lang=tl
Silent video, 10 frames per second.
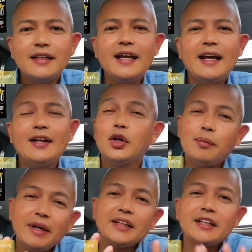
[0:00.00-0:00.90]
Yan,
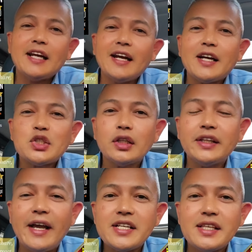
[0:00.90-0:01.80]
oh, maganda talaga
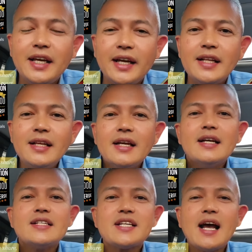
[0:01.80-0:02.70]
result ng SDN
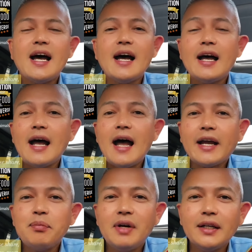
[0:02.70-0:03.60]
sa
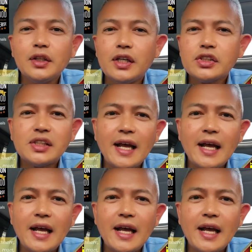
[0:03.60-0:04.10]
aking mga dogs.